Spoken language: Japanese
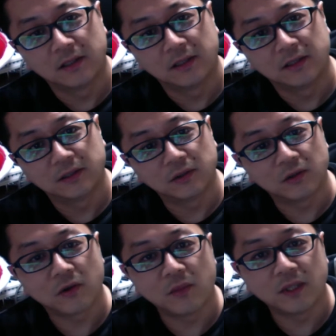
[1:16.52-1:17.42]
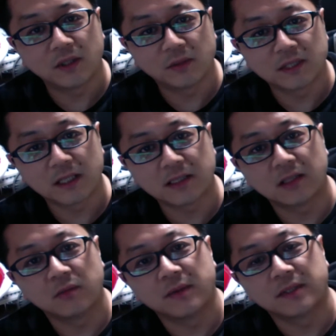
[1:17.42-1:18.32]
そのコメントも晒したいと
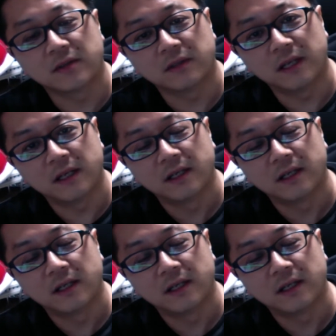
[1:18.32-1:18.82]
思いますけどね。